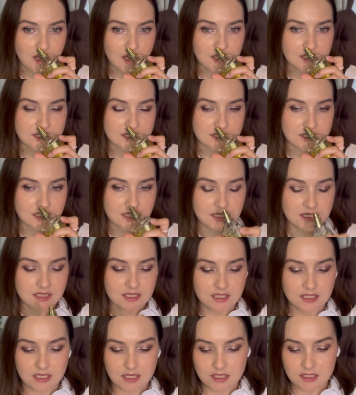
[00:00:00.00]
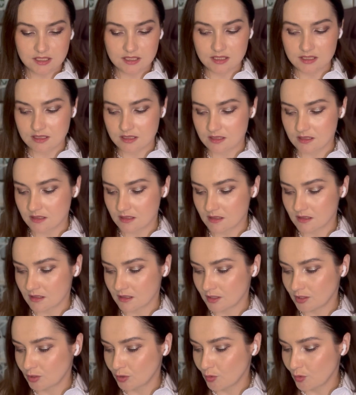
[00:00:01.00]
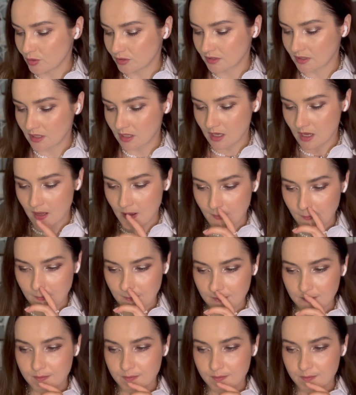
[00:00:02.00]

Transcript: Здесь есть э, нотка